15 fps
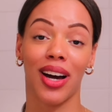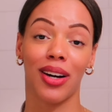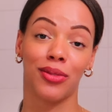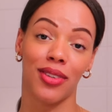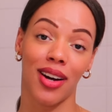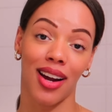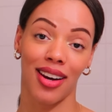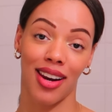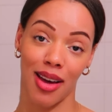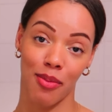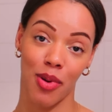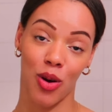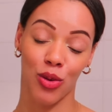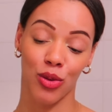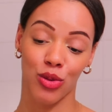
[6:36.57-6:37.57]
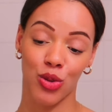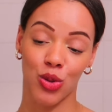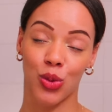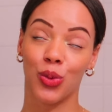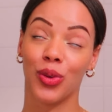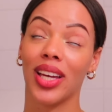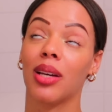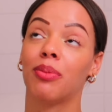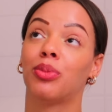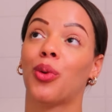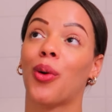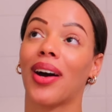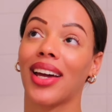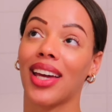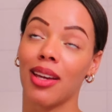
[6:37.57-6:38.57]
avoir là-bas en dessous. Et
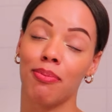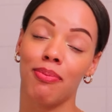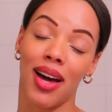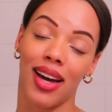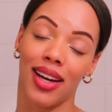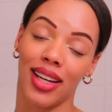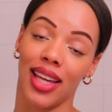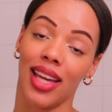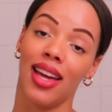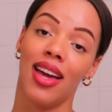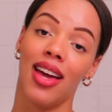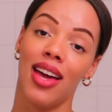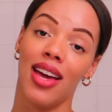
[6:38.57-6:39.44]
pour réparer